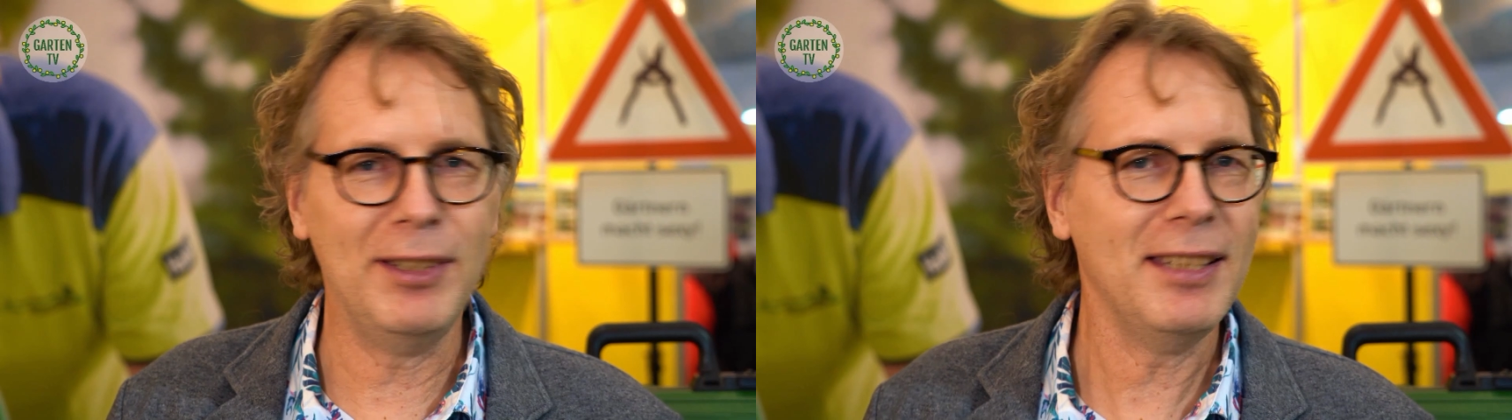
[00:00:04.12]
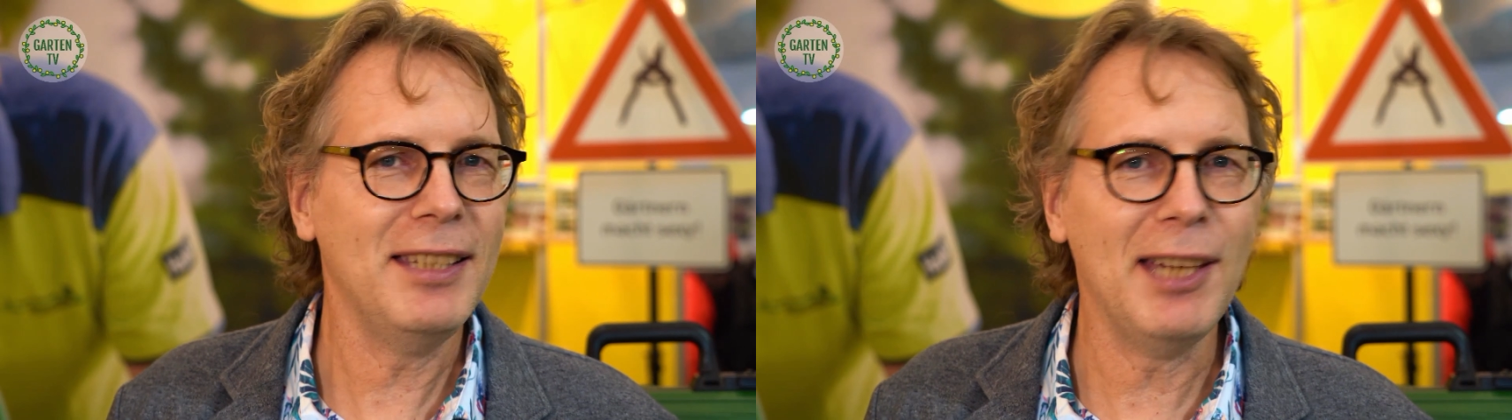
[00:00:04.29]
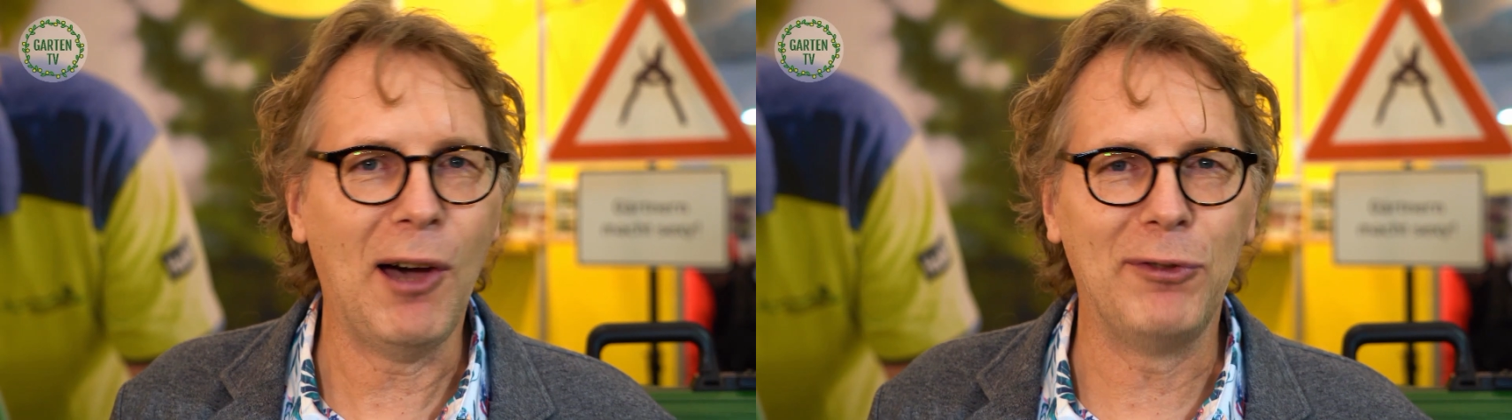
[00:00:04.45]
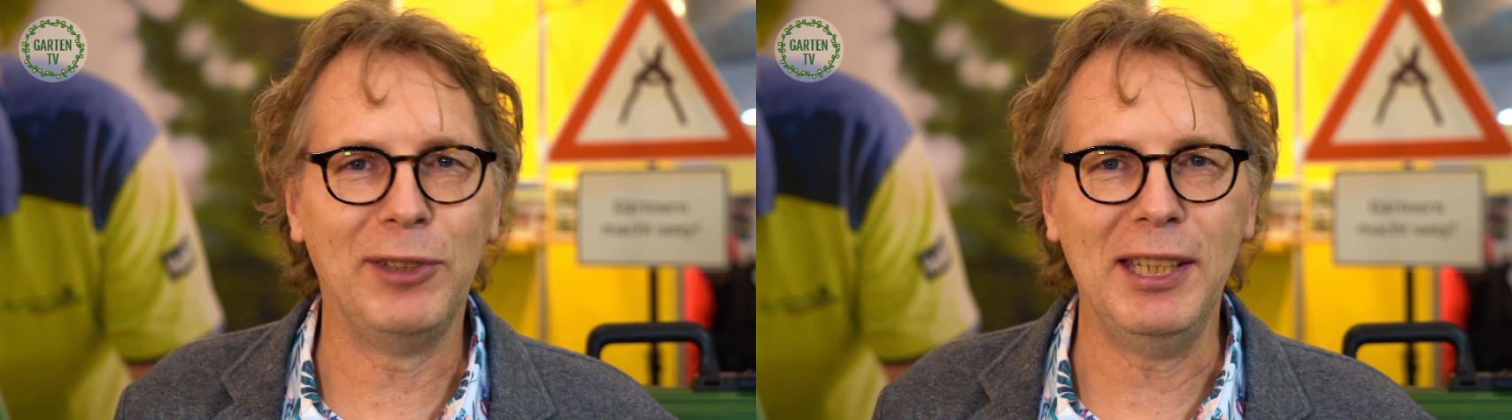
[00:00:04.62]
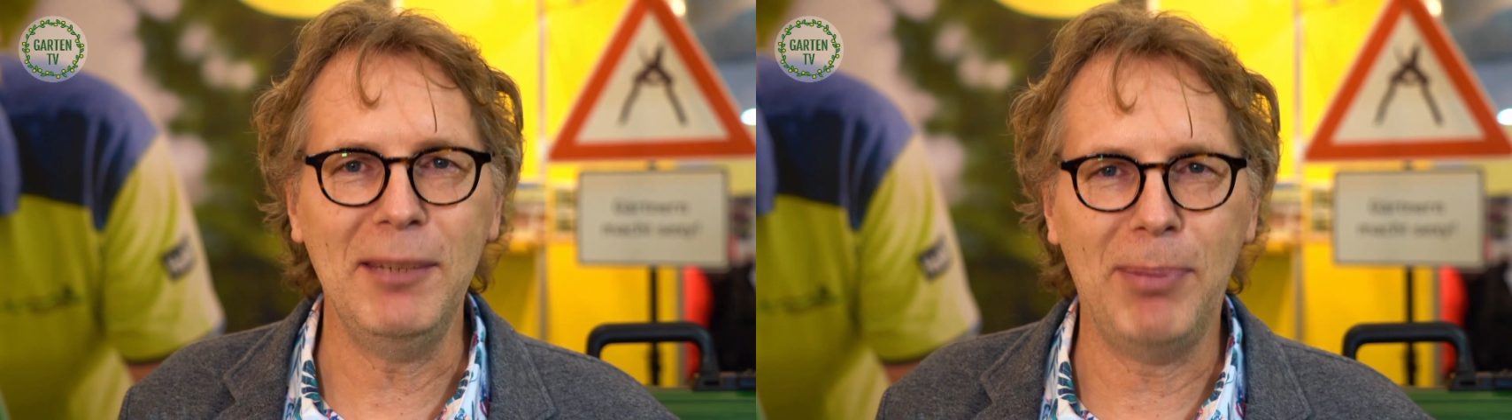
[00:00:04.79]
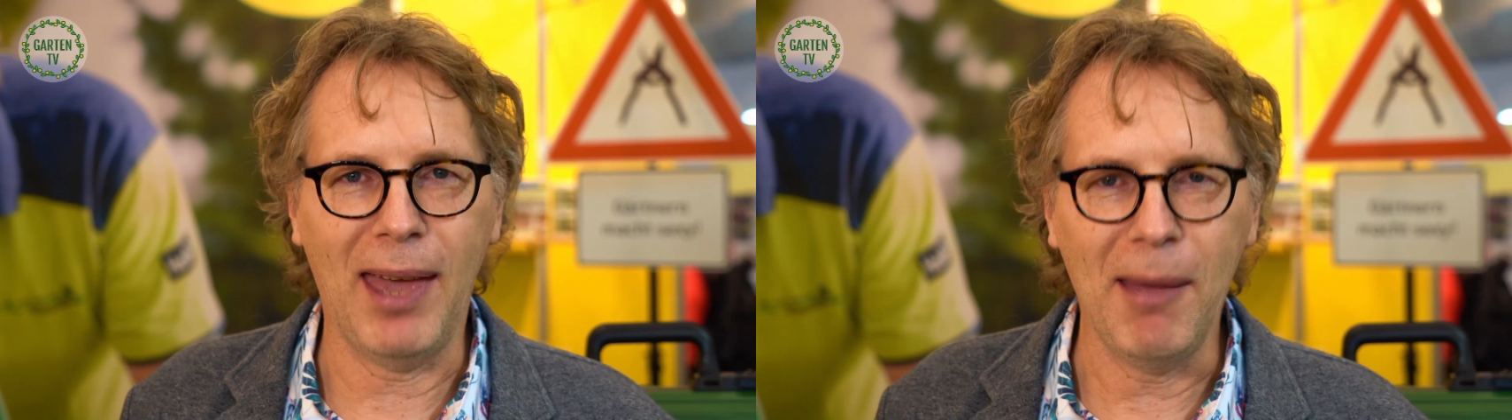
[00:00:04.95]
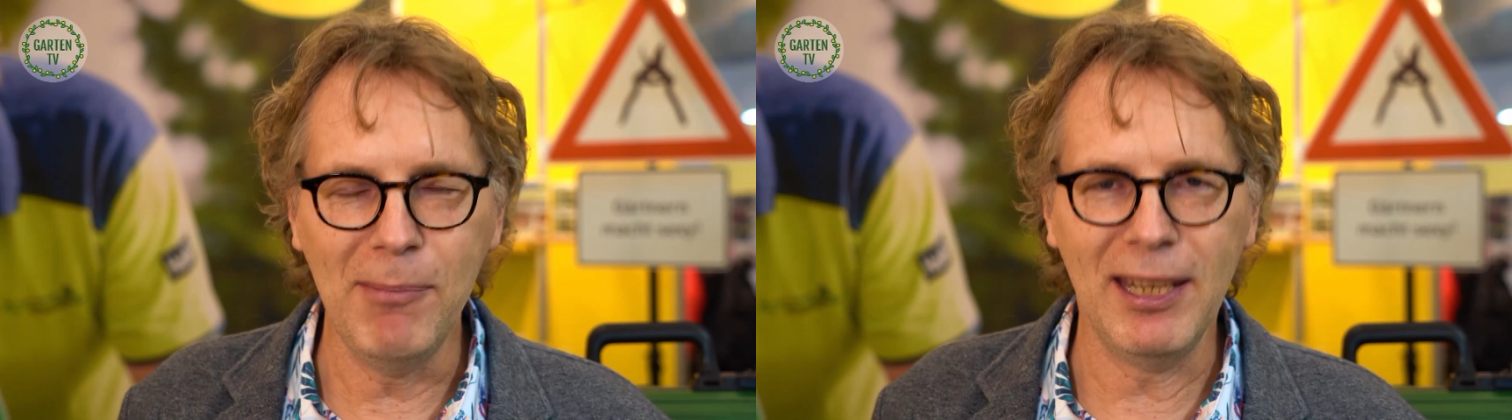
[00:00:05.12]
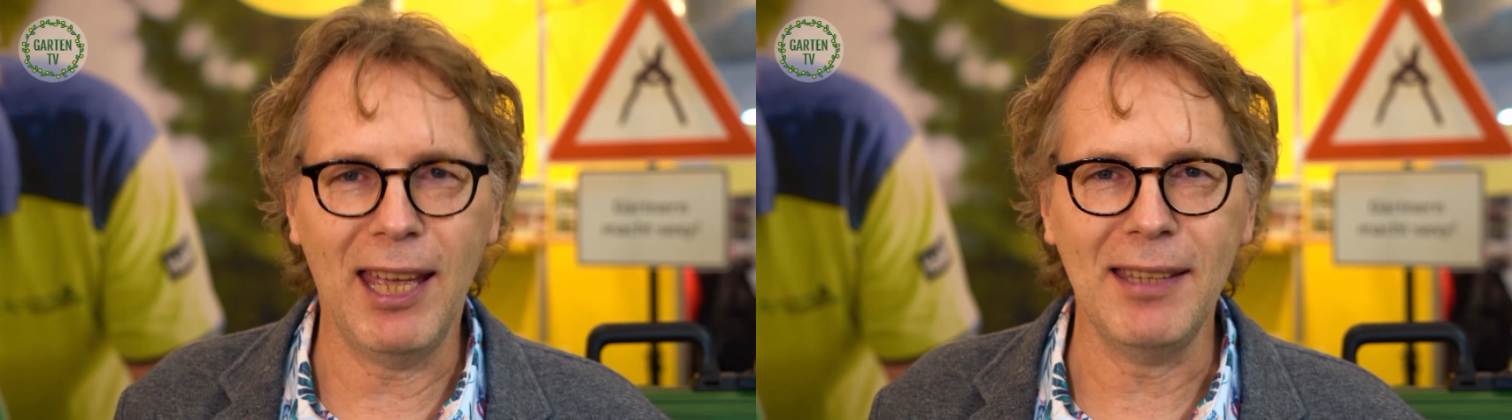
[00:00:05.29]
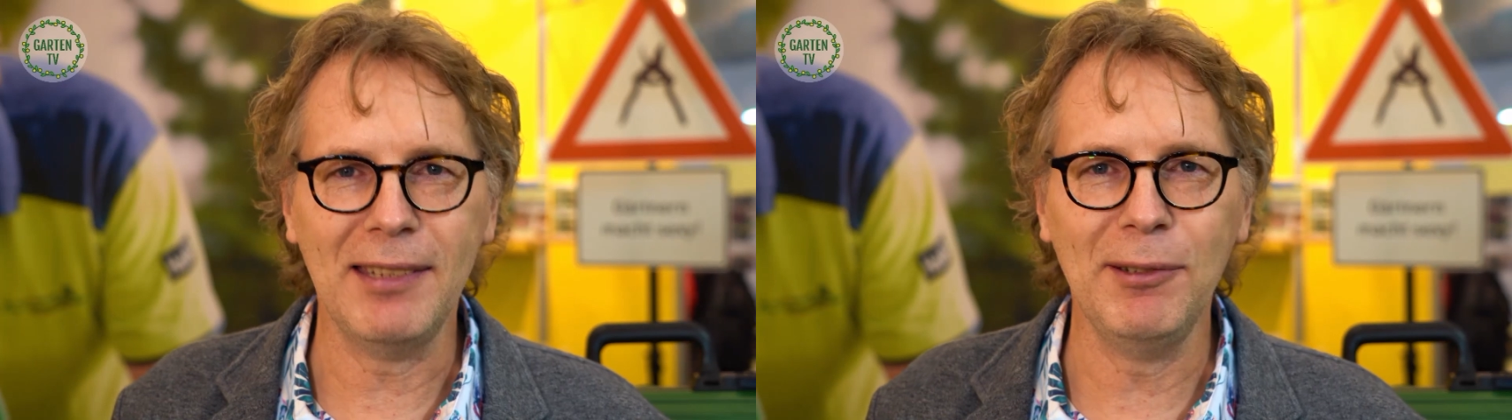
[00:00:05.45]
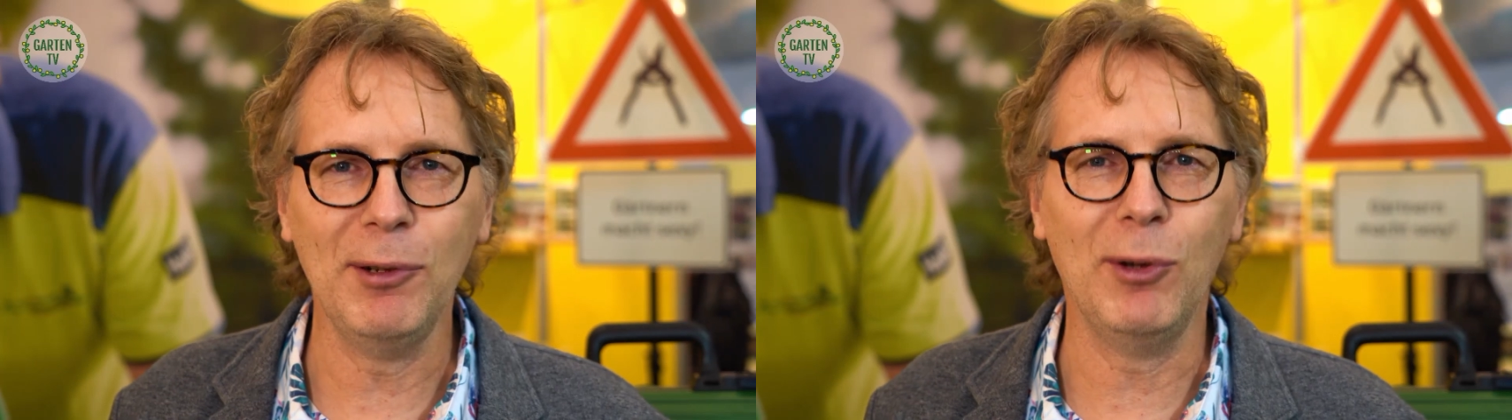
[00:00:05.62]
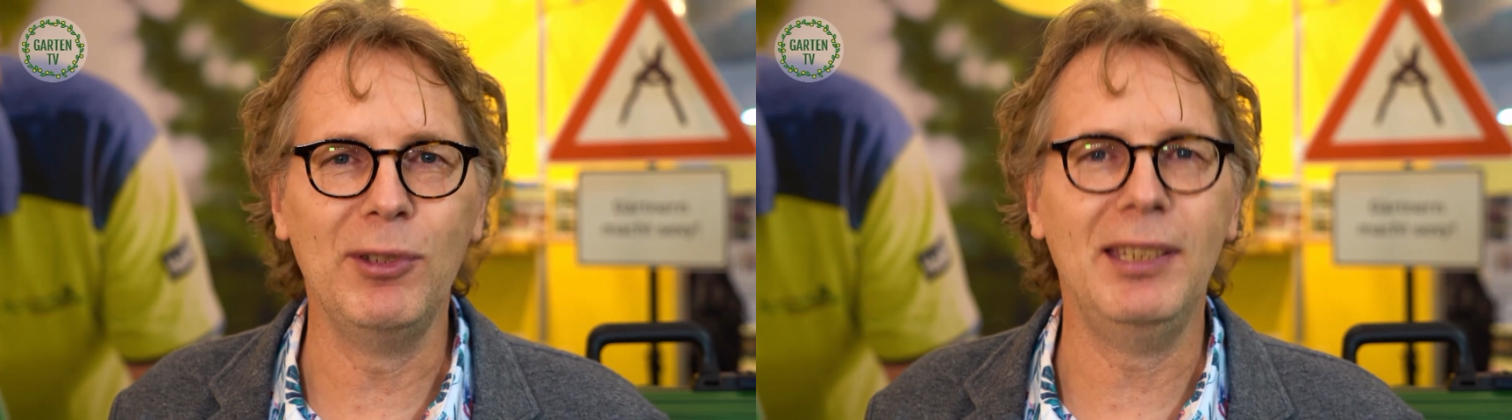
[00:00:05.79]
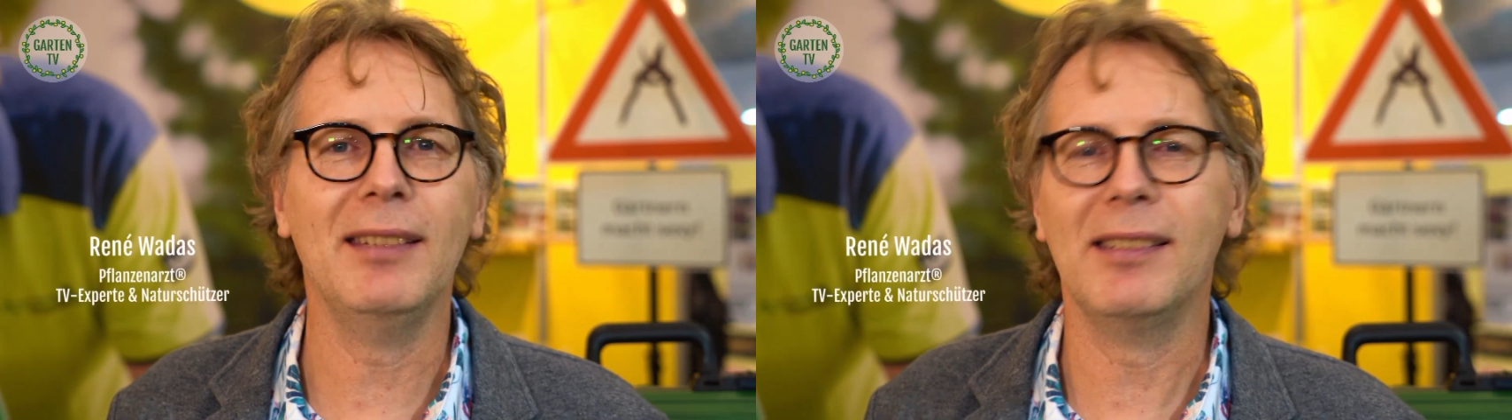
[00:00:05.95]
Wir sind hier auf der IPM in Essen
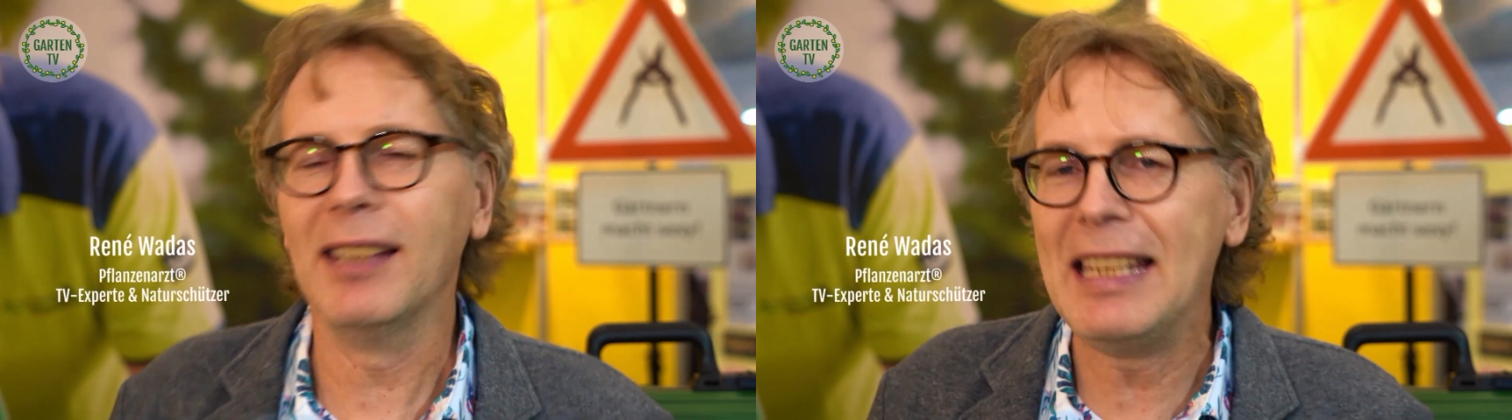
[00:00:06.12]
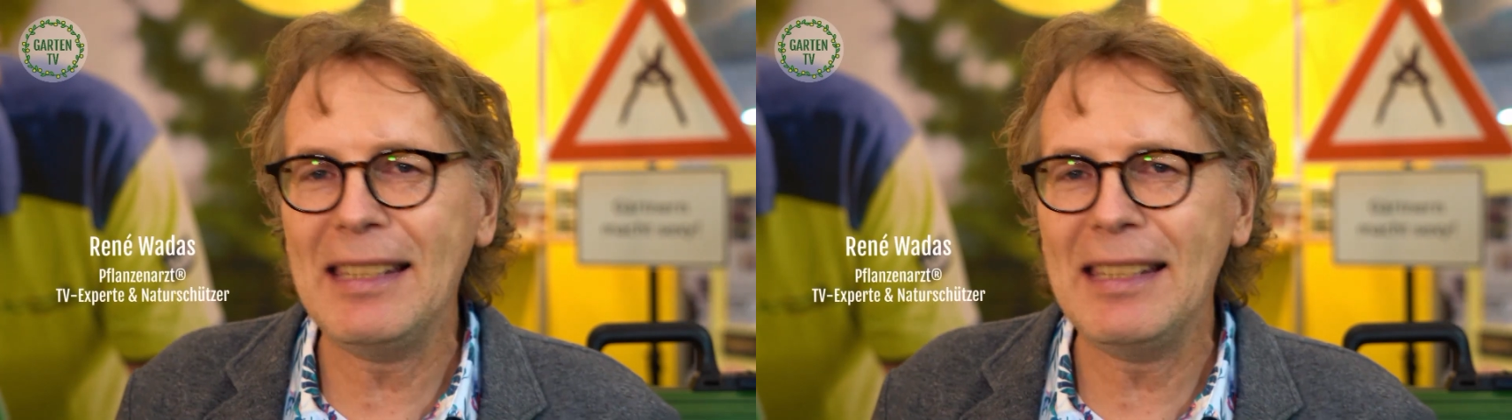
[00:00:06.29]
und hier ist ein